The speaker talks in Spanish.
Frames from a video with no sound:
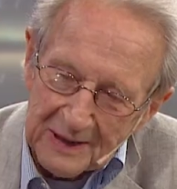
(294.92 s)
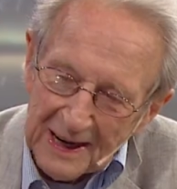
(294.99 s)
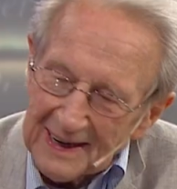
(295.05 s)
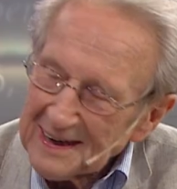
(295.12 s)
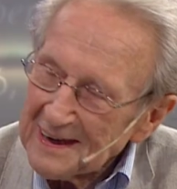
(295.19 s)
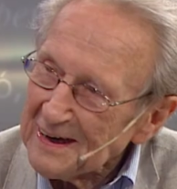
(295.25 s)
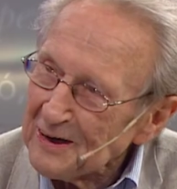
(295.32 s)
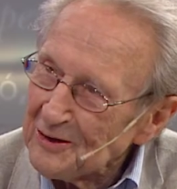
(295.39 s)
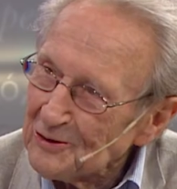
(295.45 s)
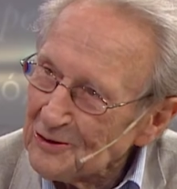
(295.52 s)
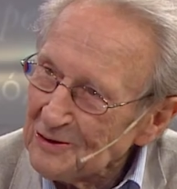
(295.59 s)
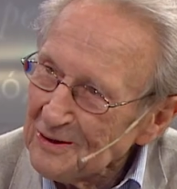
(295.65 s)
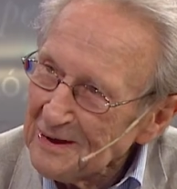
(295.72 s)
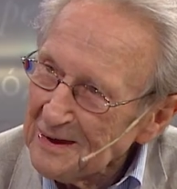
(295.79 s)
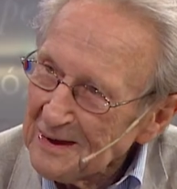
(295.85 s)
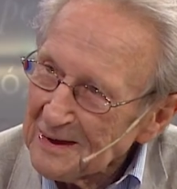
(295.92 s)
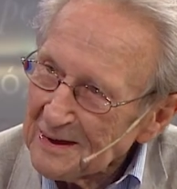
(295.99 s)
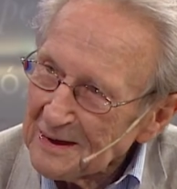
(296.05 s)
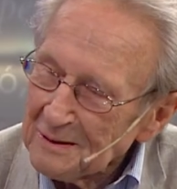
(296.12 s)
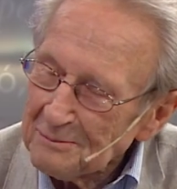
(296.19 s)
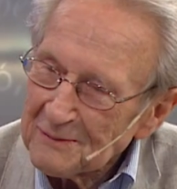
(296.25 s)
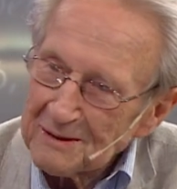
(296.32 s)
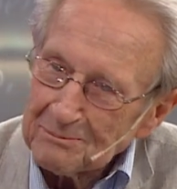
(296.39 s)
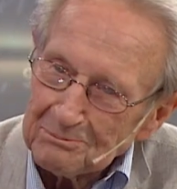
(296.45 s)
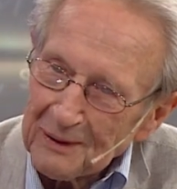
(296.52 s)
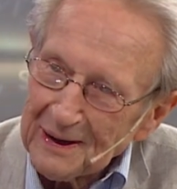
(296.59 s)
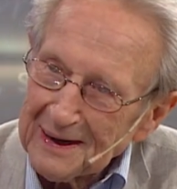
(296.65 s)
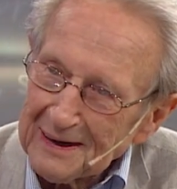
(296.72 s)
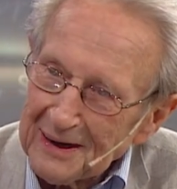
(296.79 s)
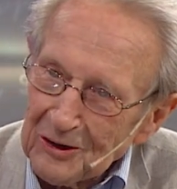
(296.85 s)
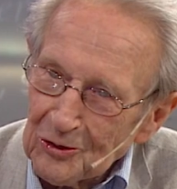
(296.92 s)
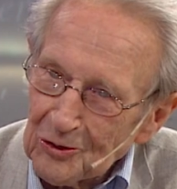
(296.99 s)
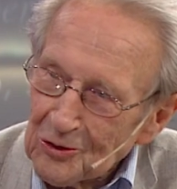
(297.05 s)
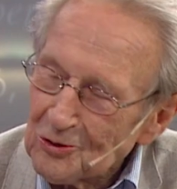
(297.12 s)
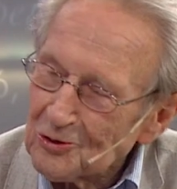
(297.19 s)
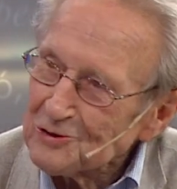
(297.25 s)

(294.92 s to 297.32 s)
viajero y me pegan en el ojo